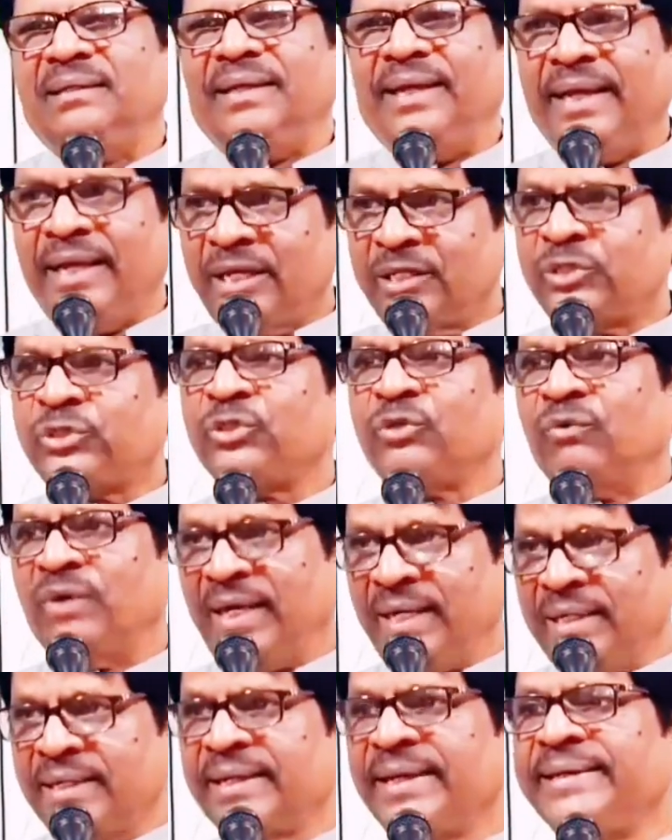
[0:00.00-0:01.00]
இயேசு
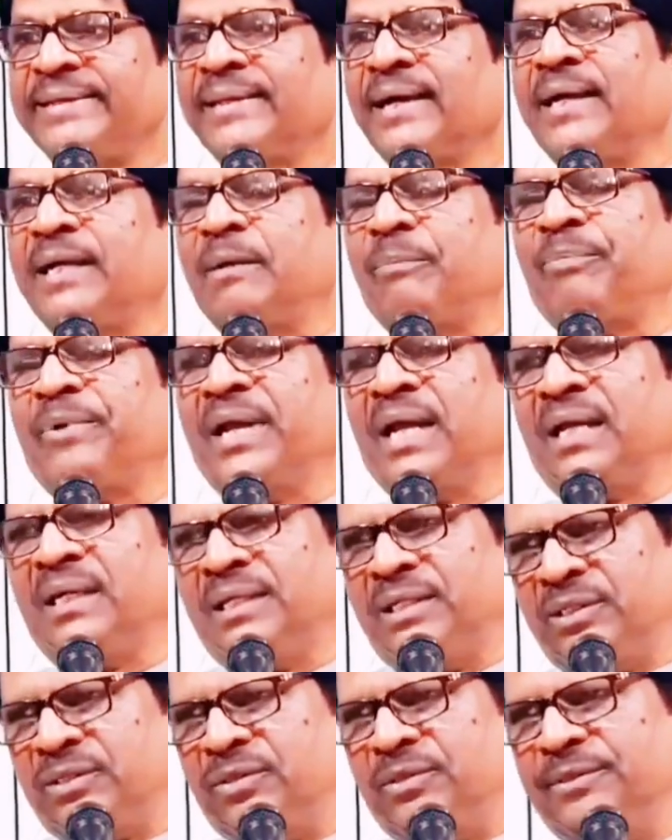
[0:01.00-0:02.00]
வருகை தான் எப்பனால
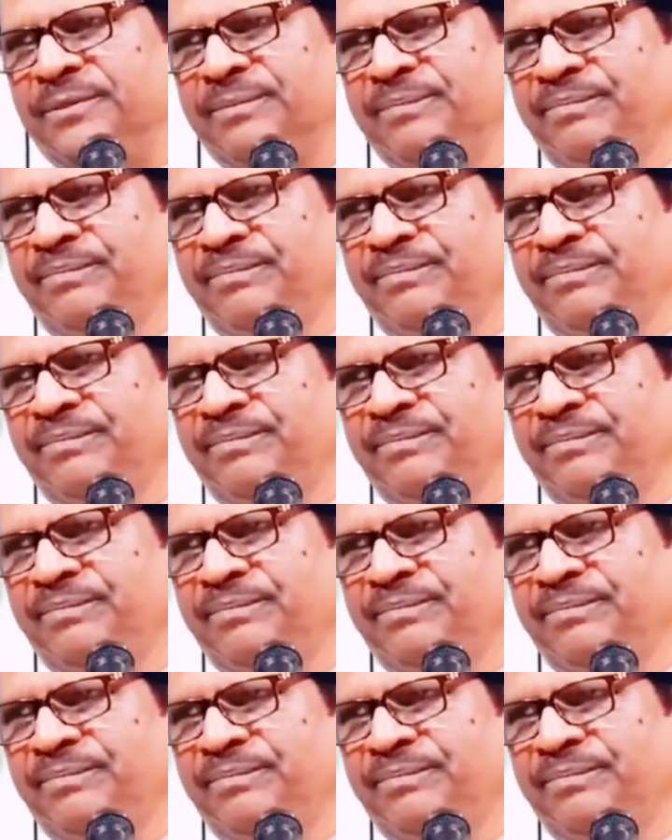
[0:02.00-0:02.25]
இருக்கும்